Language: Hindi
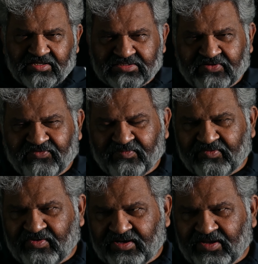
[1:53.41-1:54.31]
गजनफर
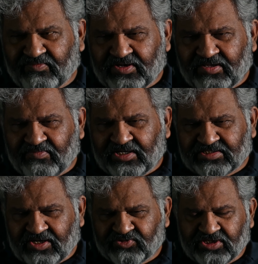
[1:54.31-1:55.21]
बरवाना बड़े
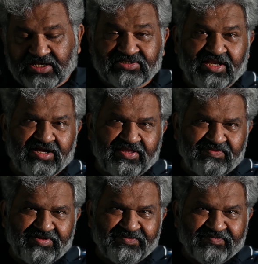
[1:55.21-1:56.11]
माशाल्लाह होशियार चलाक
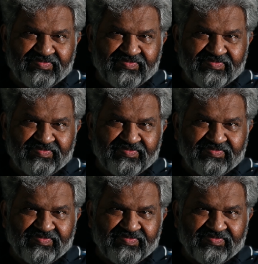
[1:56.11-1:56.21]
आदमी